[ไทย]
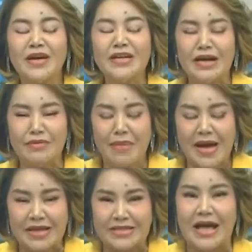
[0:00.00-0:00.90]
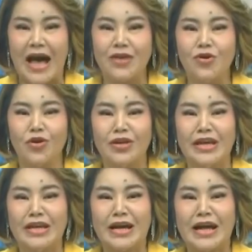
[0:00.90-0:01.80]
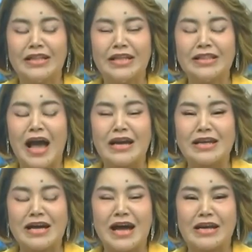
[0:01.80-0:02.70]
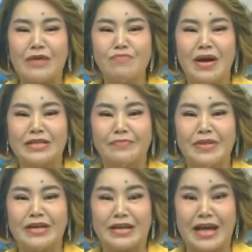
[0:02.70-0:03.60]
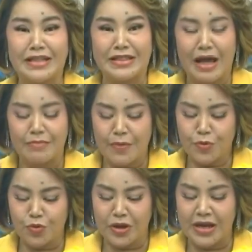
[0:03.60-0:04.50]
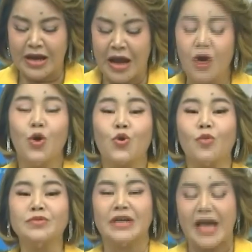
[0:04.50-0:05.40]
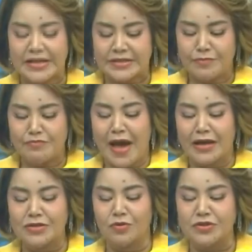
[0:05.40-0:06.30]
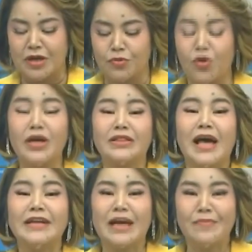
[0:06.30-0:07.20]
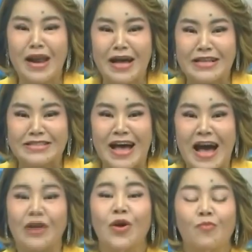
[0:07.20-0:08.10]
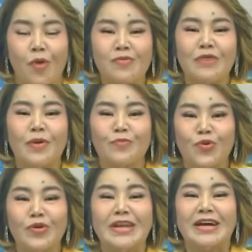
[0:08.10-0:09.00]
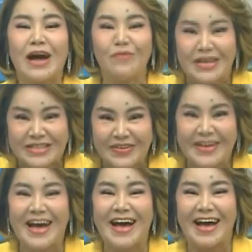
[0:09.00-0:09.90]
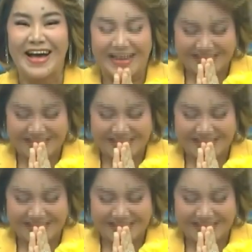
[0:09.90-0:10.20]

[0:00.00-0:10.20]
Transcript: ชมคะเดือนเมษายนนี้นะคะ ทิศทางราคาน้ำมันจะเป็นอย่างไรติดตามได้พรุ่งนี้นะคะรวมถึง Exim Bank ส่งเสริมธุรกิจไทยใช้พลังงานสะอาด พบกันวันพรุ่งนี้นะคะ วันนี้ สวัสดีค่ะ